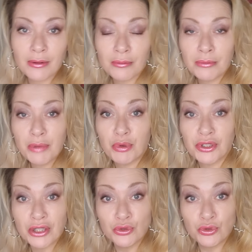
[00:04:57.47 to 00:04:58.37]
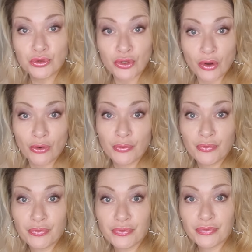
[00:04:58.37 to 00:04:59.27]
met peut-être du temps
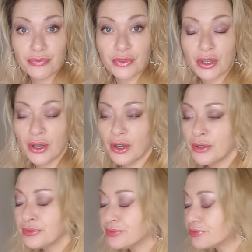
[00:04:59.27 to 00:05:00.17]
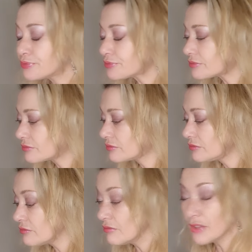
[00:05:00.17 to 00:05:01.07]
euh,
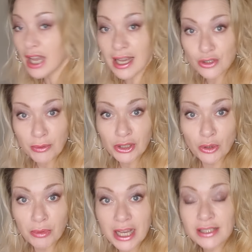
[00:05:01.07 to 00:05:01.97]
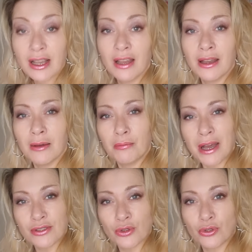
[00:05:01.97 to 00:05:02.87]
à se mettre en place
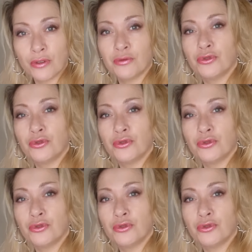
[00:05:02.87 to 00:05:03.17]
parce que vous